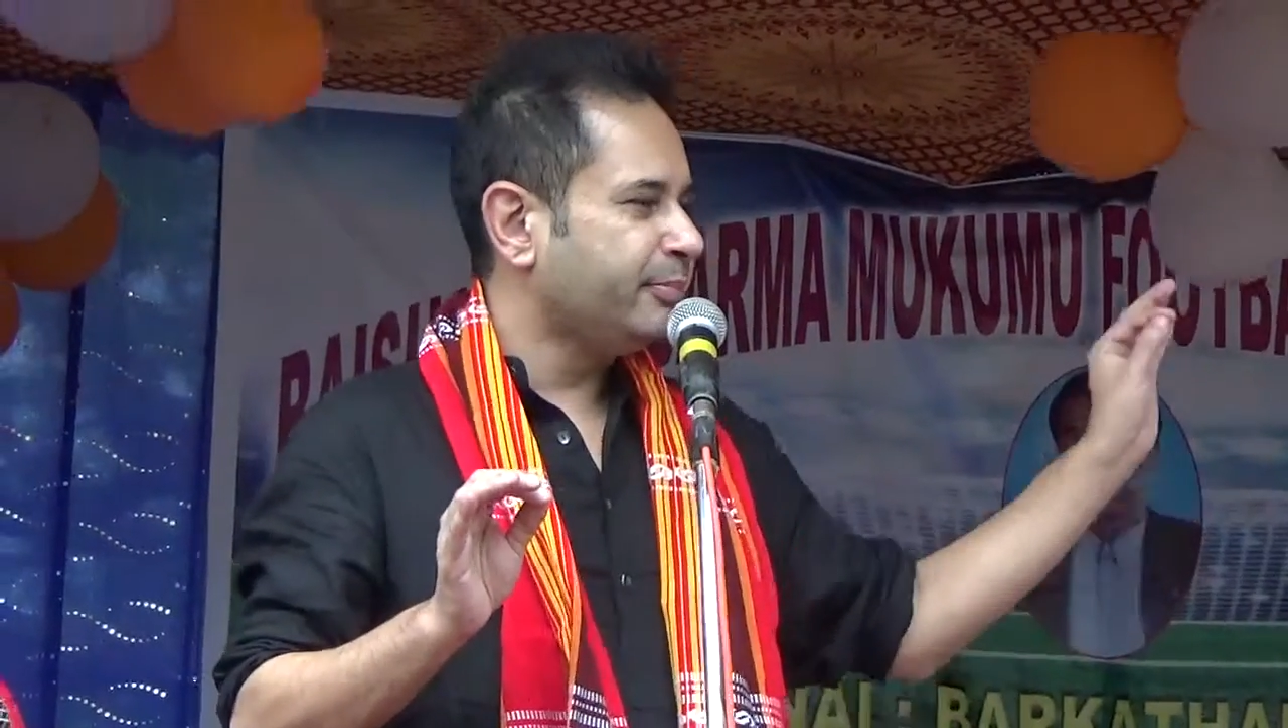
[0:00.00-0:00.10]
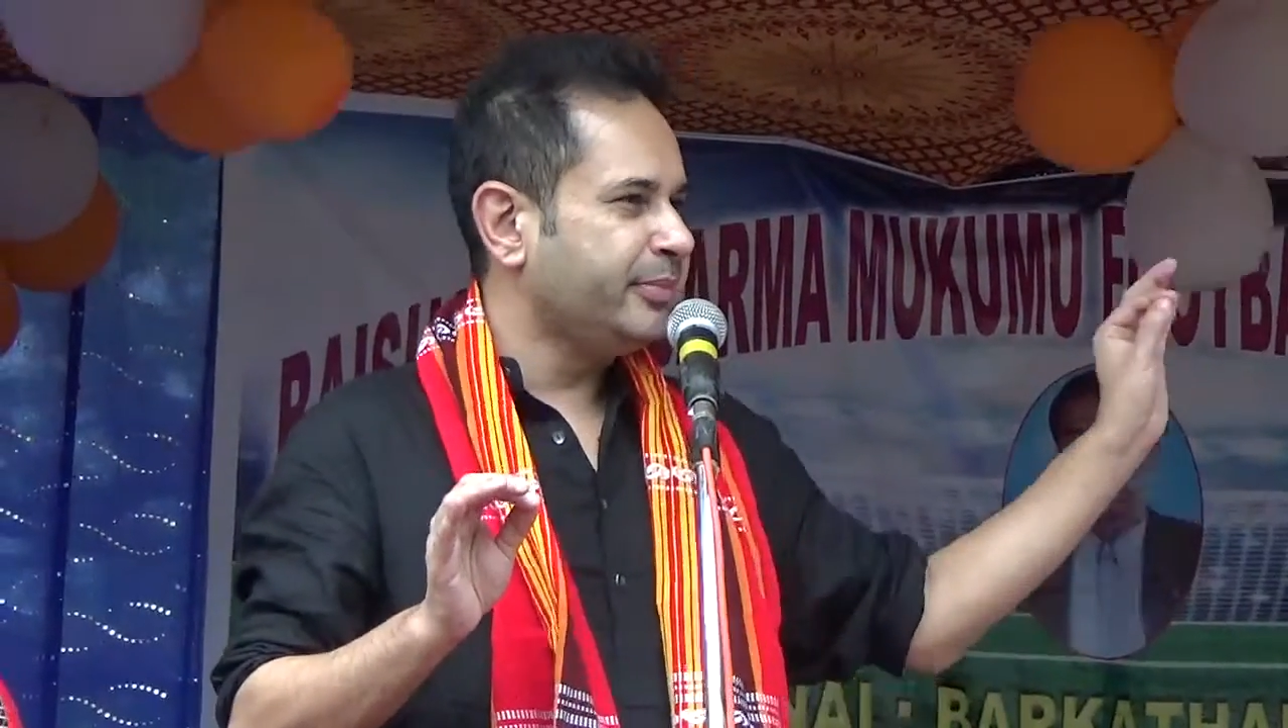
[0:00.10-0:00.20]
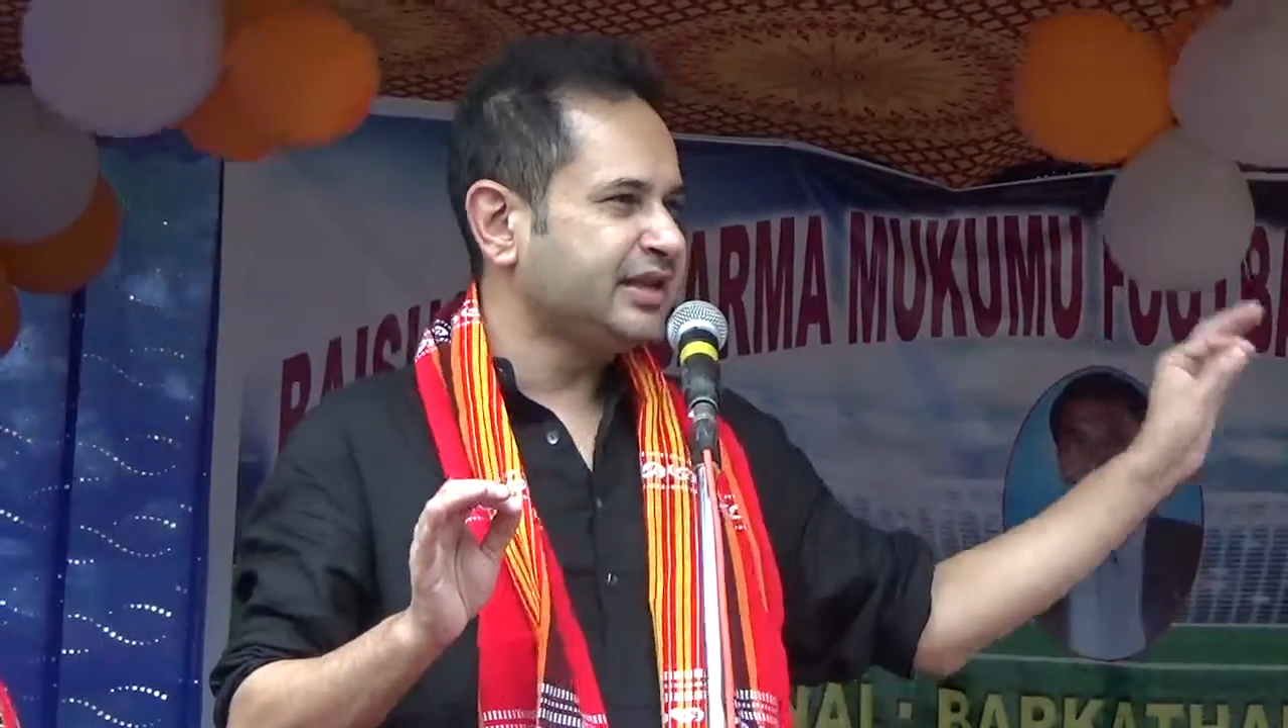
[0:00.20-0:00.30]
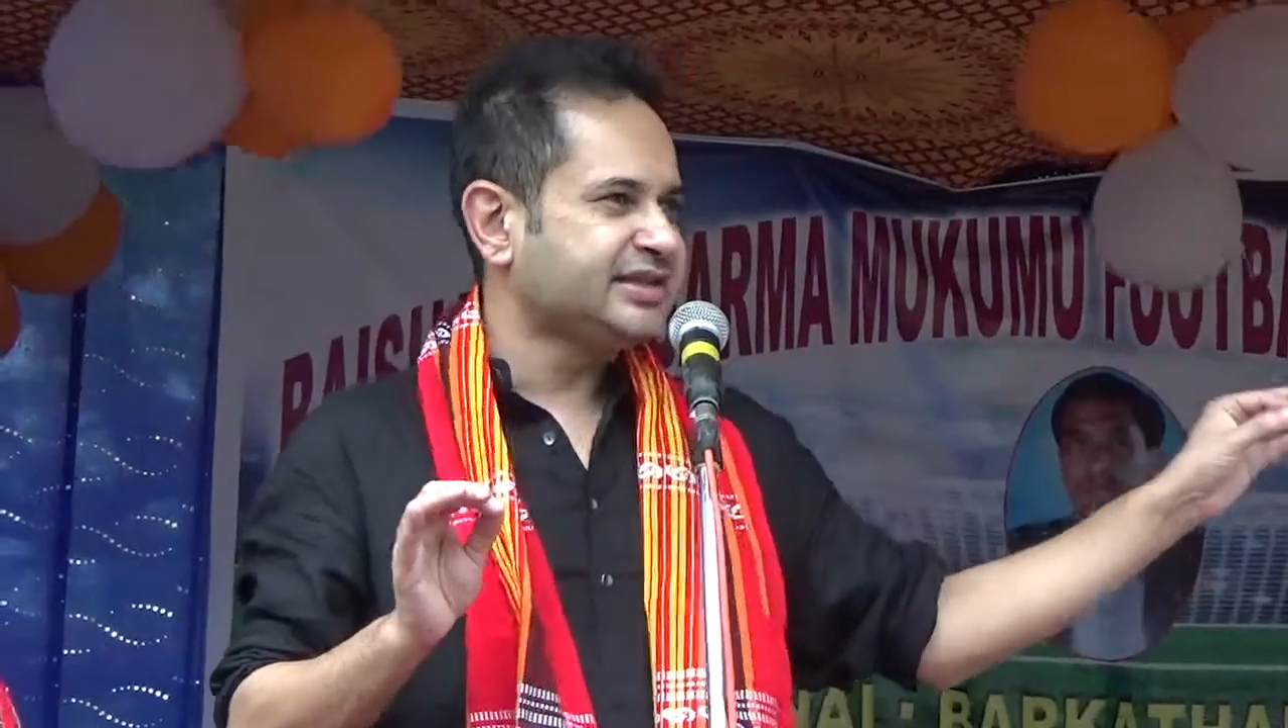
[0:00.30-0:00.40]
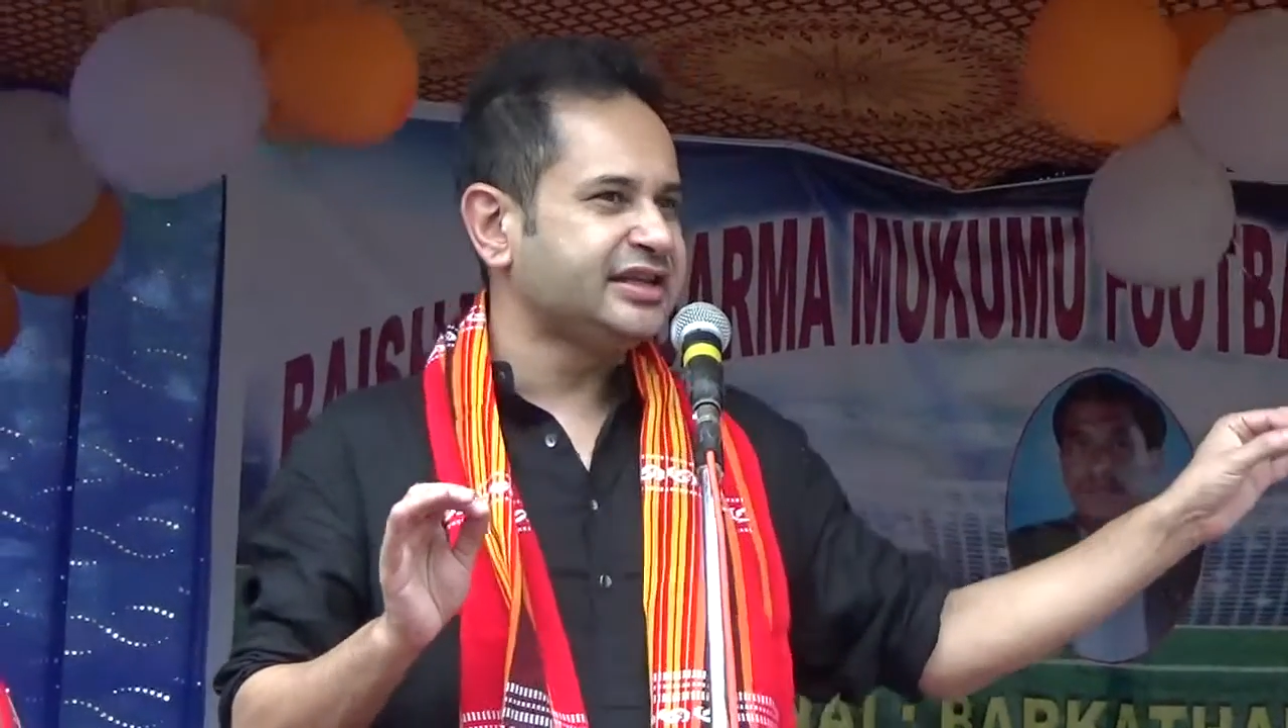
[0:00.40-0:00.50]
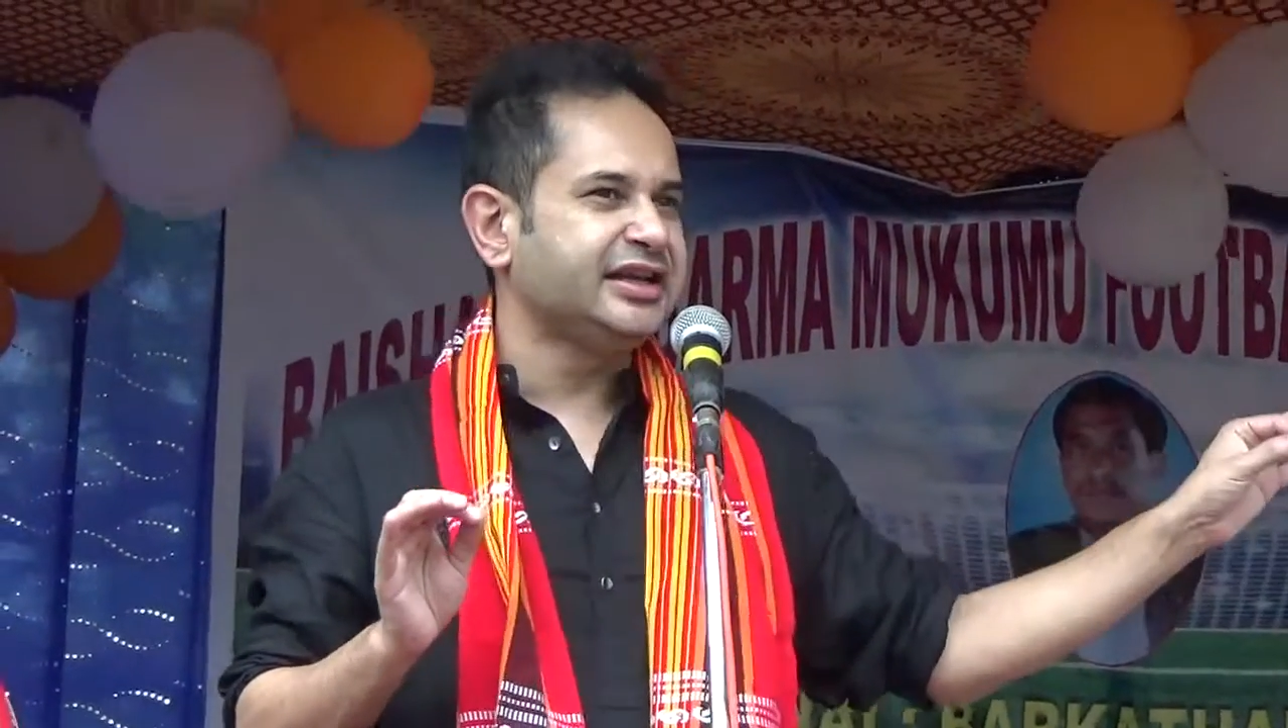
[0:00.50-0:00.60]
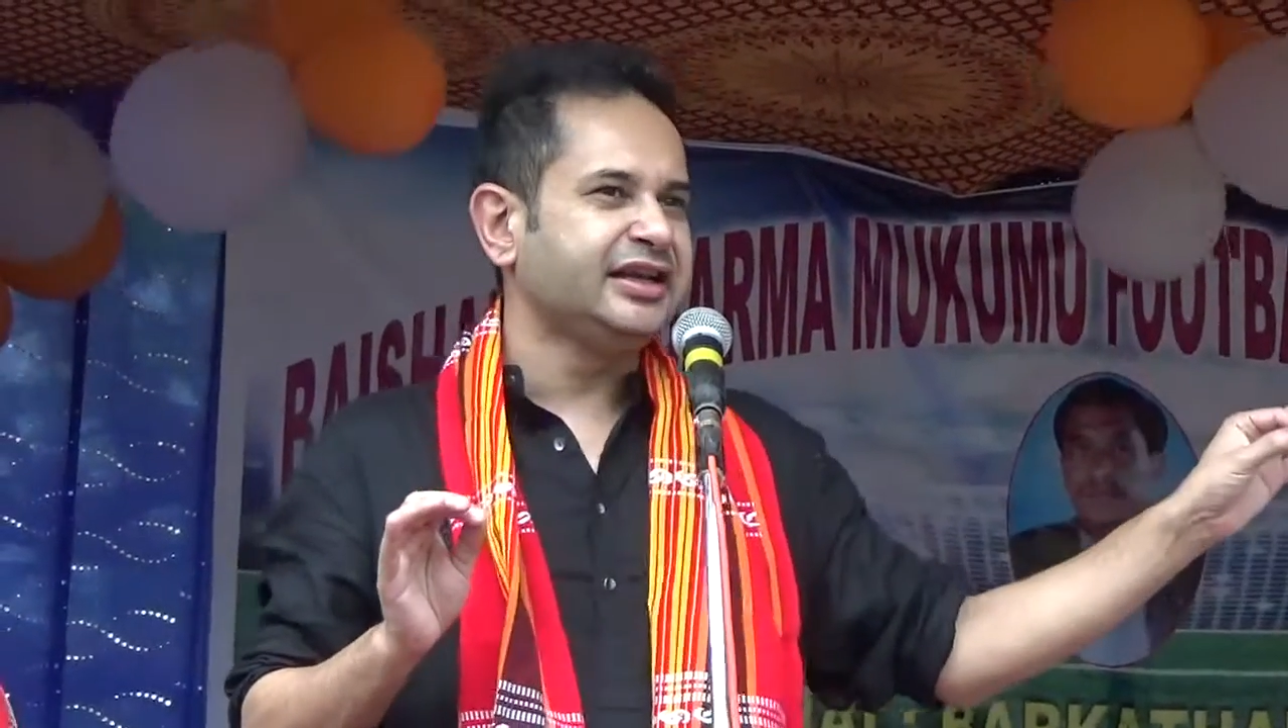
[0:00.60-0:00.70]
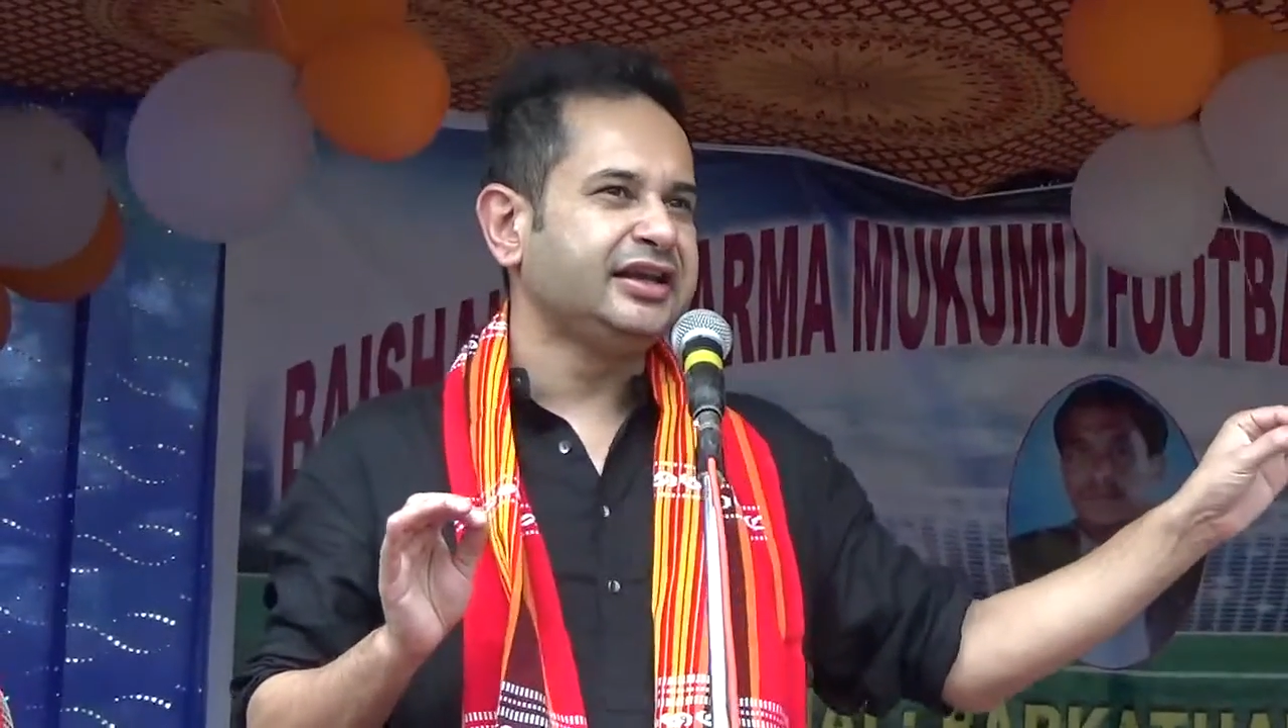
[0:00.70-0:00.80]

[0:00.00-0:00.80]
मेसी